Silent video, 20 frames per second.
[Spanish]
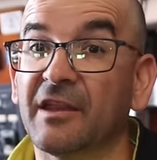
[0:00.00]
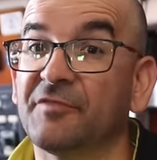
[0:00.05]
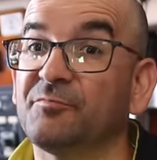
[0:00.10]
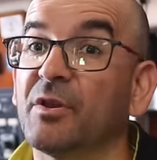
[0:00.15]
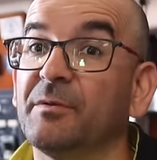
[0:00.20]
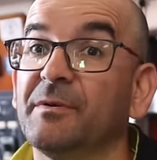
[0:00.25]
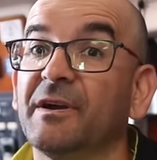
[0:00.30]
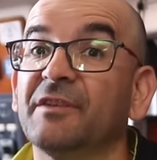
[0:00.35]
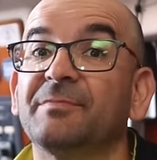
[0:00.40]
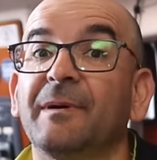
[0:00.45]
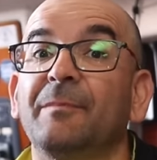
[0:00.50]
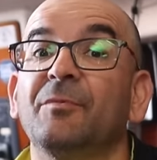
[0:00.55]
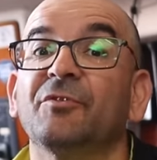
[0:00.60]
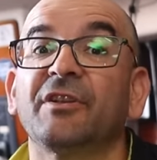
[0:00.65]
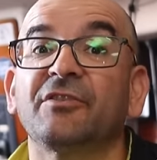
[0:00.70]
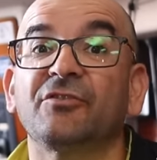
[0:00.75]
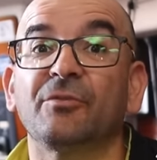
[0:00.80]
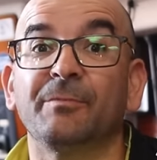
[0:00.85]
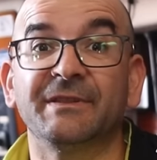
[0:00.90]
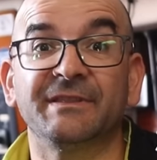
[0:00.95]
las pruebas
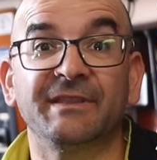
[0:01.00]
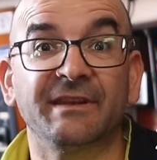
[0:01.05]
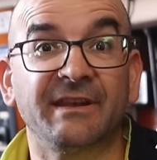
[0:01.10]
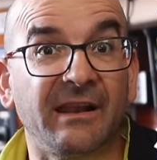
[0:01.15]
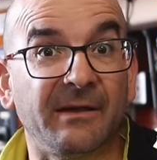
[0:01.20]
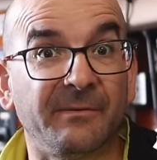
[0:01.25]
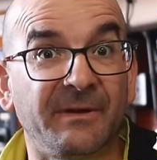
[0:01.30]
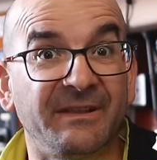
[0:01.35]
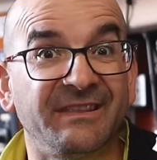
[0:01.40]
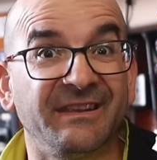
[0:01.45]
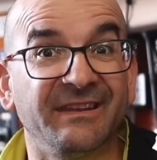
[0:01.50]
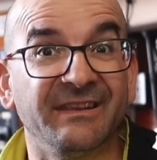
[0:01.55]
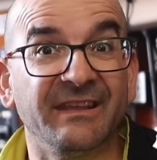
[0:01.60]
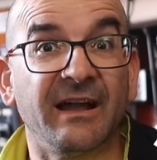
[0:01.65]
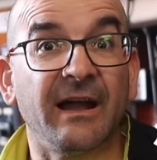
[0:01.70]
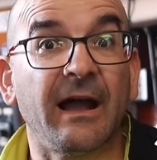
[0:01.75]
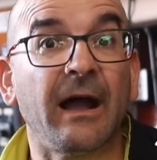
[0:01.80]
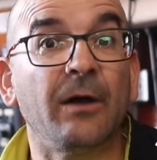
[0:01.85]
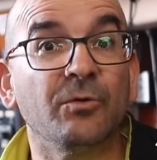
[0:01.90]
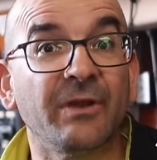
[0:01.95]
vamos a someter a la
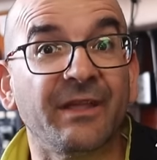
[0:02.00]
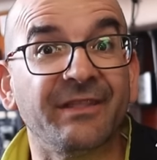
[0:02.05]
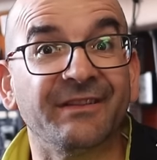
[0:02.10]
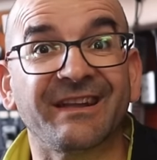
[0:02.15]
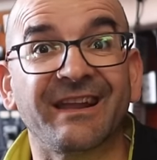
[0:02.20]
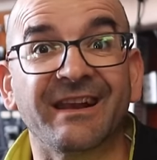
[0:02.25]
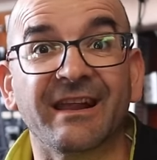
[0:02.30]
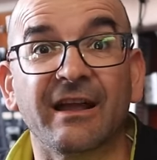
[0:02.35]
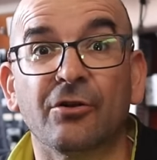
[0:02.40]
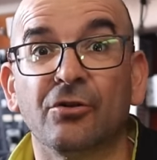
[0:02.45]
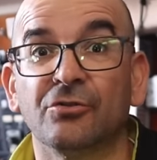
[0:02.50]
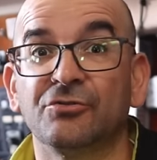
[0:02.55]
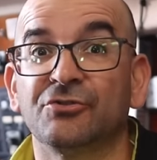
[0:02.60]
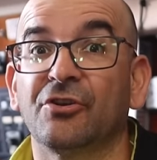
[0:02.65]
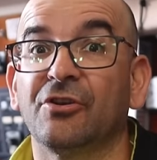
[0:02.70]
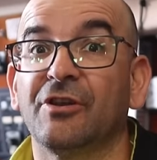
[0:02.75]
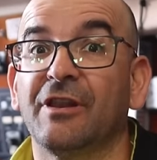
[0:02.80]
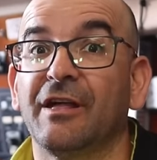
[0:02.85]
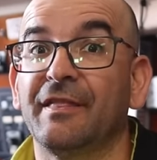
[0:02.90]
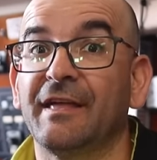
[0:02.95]
batería a una descarga
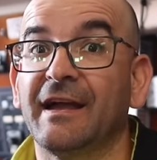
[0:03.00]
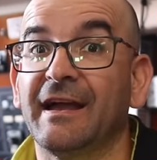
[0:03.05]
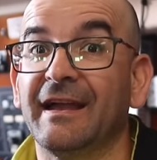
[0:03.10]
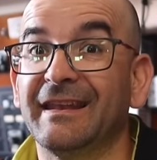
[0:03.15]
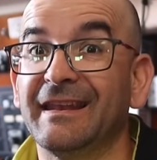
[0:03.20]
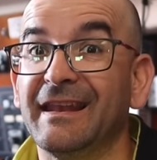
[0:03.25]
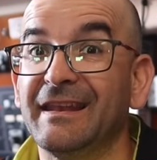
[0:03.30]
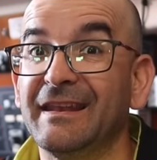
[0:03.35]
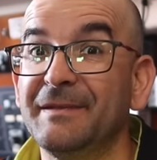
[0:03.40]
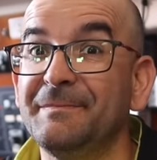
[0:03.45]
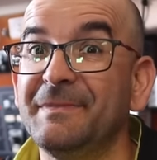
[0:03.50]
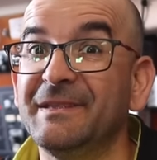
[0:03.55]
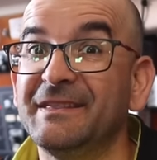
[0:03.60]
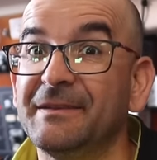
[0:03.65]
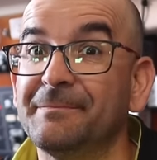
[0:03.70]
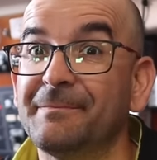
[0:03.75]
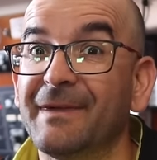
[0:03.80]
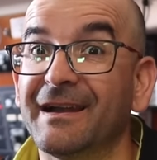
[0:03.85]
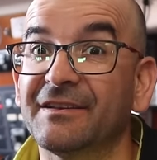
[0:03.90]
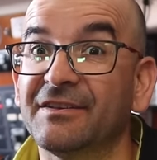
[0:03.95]
controlada en el
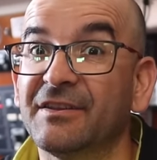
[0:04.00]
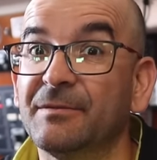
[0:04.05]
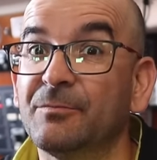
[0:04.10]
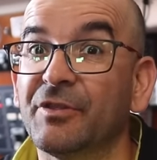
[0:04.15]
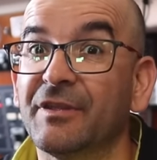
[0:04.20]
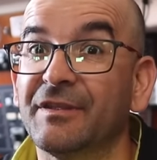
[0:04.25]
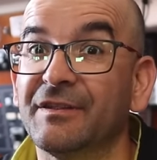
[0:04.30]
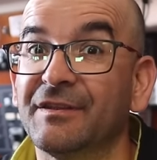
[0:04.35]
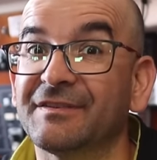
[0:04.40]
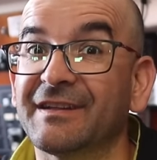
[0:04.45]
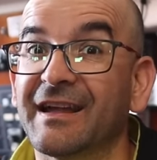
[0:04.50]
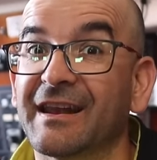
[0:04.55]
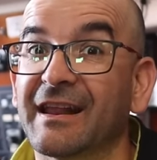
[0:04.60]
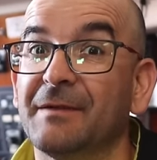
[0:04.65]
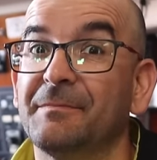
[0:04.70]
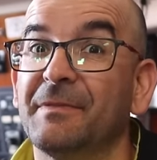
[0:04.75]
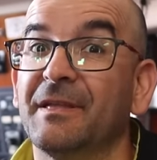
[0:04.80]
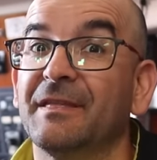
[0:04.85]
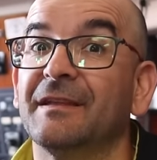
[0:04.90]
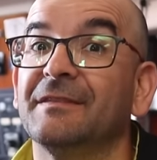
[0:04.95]
límite máximo de
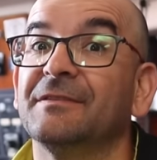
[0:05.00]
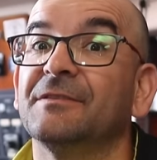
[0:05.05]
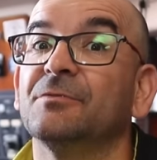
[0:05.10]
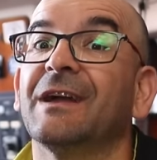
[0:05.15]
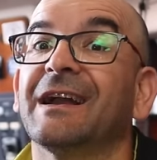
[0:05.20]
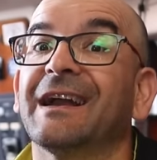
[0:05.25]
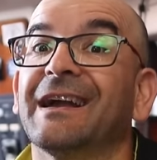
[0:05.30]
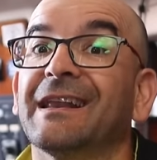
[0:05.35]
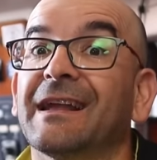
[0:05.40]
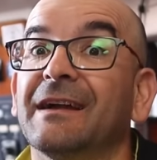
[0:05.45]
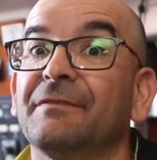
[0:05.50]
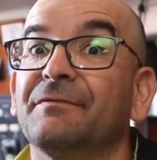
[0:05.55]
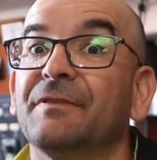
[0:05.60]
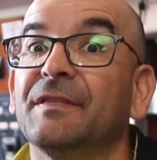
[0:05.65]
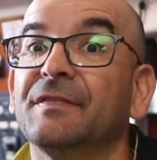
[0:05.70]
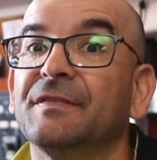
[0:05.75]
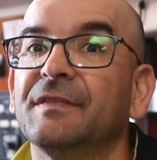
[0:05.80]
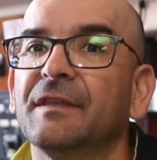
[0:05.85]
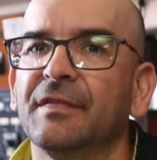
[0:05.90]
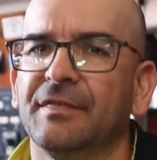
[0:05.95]
descarga mediante una carga
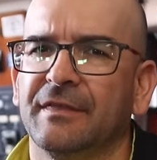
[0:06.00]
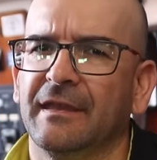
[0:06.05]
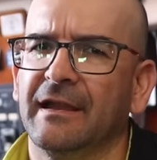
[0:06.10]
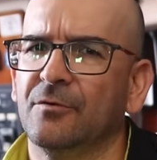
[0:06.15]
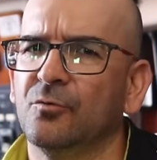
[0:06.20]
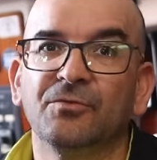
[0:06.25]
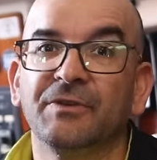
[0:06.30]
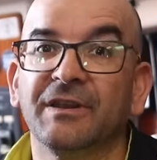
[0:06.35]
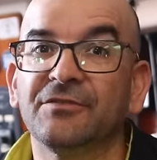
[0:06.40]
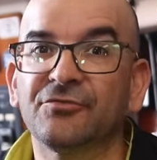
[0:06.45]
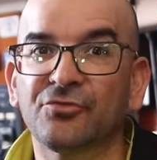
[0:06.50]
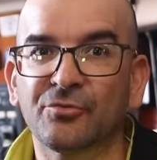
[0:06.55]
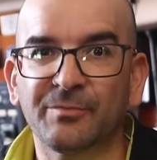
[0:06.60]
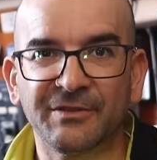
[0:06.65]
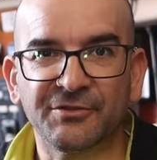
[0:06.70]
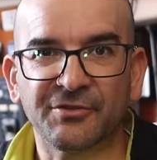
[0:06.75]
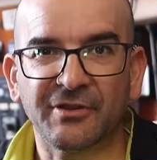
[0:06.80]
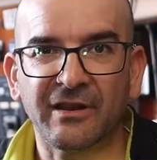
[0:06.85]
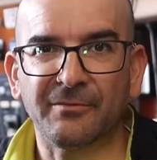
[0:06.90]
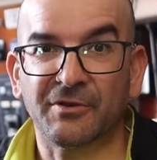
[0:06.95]
ficticia, un
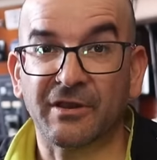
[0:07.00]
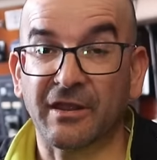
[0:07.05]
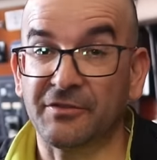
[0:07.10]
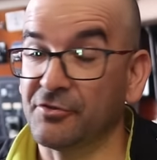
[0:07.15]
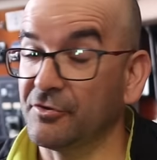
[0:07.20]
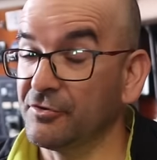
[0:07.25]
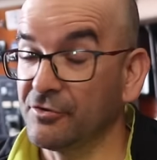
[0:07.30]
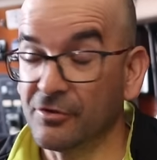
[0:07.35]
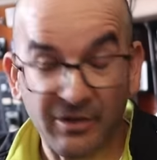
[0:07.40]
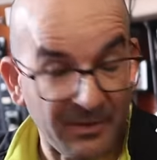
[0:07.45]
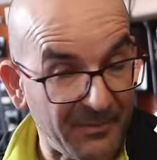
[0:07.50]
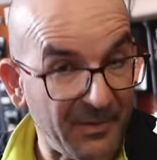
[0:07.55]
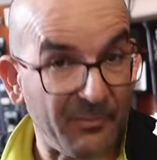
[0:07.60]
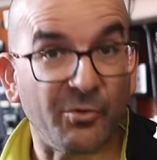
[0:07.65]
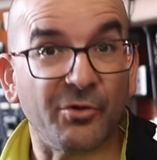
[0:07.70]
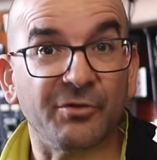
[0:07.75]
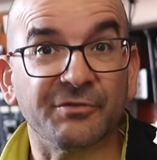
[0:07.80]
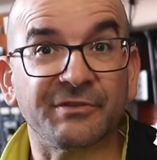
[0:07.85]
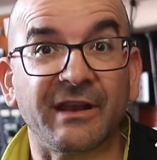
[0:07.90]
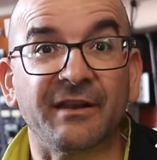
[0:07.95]
instrumento laboratorio que me
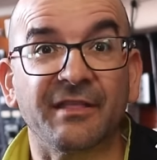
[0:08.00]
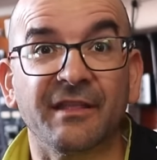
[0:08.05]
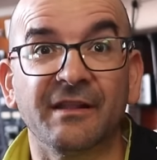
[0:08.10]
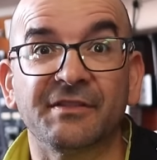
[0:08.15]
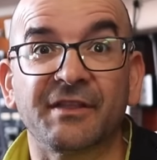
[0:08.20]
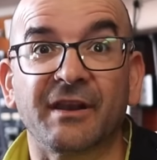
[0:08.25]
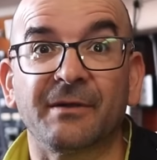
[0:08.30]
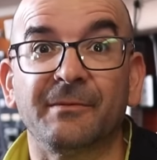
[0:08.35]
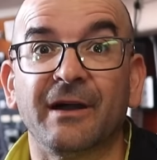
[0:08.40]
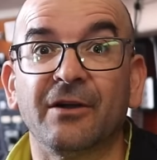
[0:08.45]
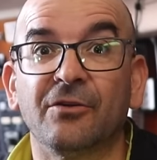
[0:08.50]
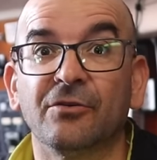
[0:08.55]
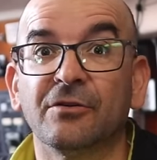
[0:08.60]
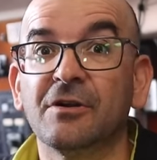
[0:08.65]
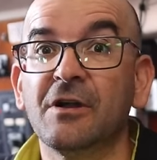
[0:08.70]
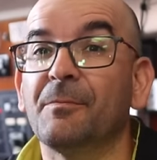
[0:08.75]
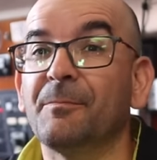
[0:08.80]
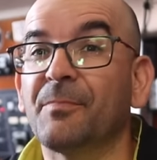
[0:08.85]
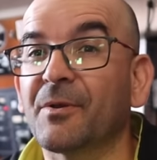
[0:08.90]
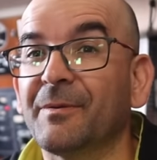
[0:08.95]
puedo traer del trabajo,
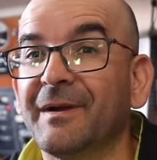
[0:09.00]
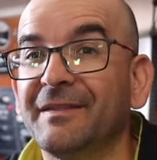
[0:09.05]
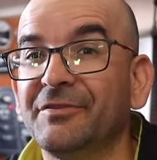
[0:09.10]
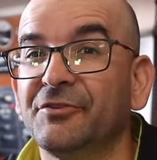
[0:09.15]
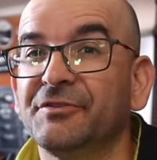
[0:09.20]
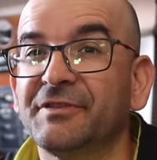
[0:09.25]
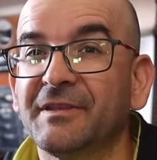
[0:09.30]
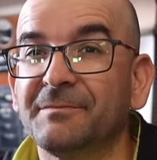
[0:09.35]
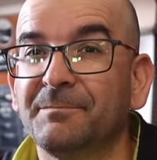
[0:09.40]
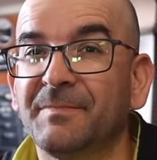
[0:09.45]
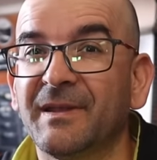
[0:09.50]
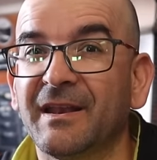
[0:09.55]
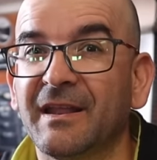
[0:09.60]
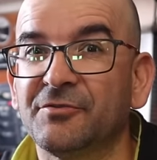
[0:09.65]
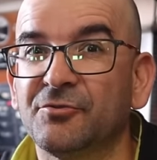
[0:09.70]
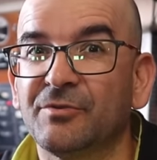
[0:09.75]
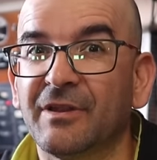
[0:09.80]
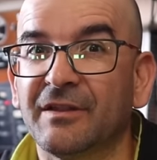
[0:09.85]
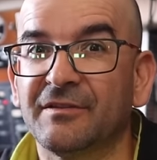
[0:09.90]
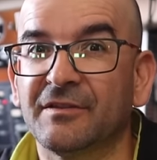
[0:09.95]
comprobando
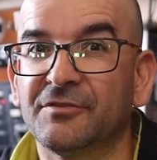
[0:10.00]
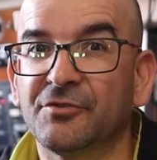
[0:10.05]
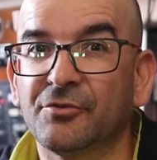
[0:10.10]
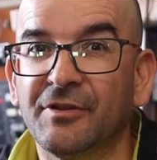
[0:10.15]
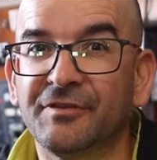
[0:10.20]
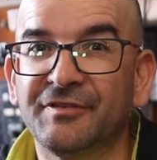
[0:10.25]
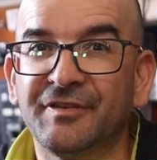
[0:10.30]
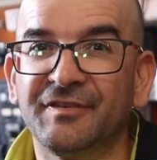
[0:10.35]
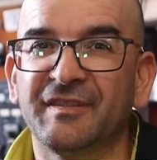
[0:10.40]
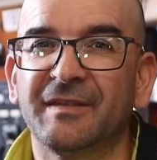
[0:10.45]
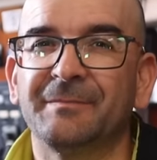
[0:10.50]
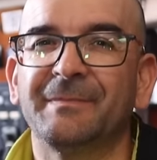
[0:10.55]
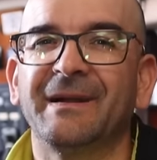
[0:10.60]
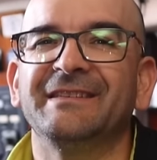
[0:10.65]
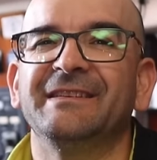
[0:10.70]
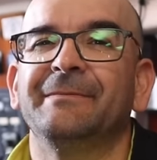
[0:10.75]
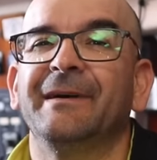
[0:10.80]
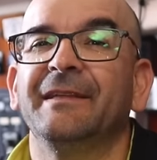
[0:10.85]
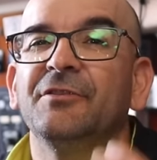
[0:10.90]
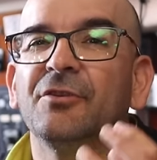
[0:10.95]
temperaturas de todo el sistema,
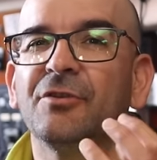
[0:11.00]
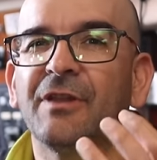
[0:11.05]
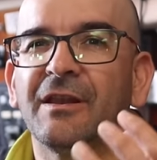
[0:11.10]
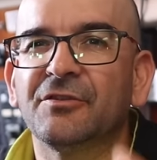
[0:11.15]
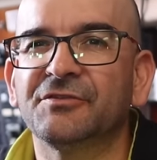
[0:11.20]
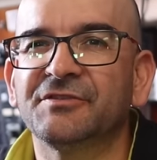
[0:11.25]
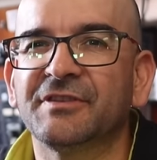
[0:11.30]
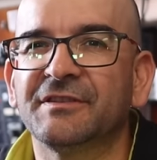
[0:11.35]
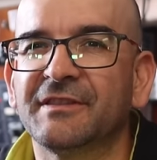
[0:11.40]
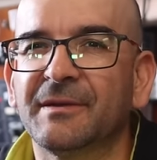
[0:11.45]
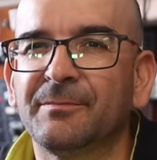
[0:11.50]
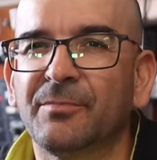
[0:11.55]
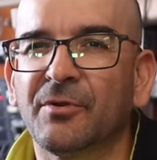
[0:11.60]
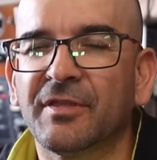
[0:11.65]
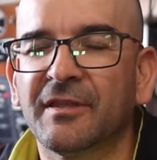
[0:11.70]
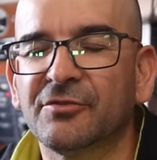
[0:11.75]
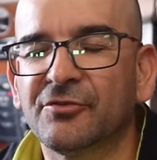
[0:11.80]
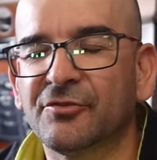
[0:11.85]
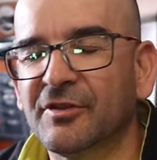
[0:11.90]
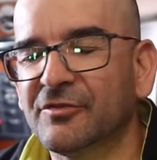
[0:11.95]
llevándolo al
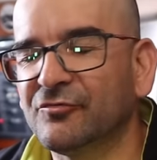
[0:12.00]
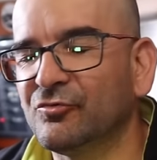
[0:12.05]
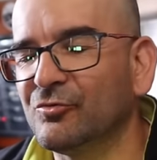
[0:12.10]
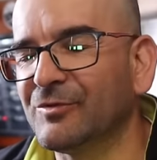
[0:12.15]
80% de